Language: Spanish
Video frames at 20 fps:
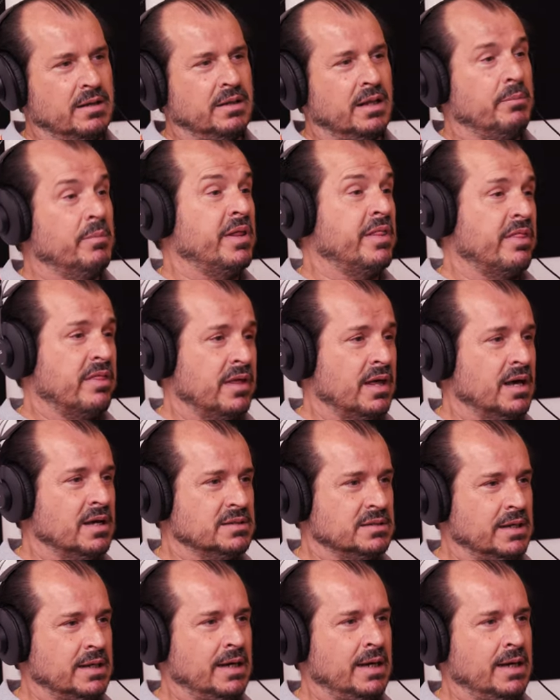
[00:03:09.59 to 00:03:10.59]
demencia
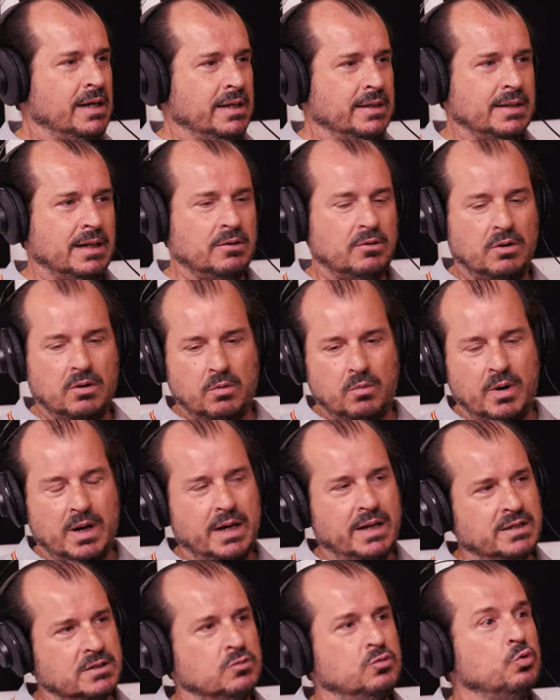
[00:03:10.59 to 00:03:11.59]
senil y tal, con lo cual
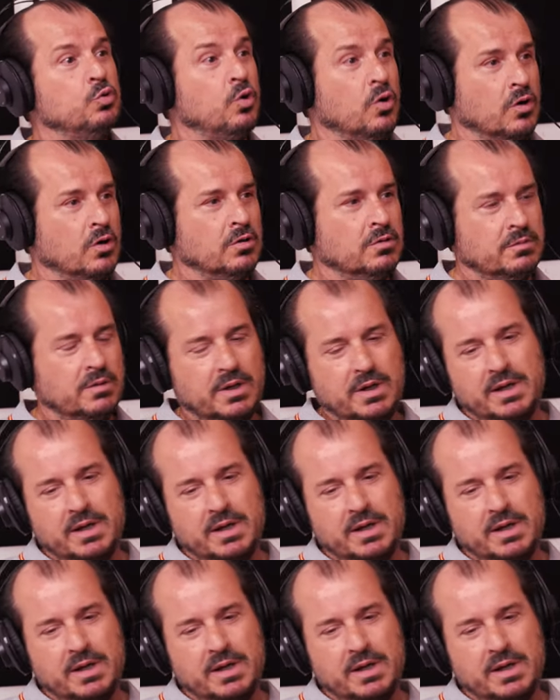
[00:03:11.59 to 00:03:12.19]
es duro, ¿no?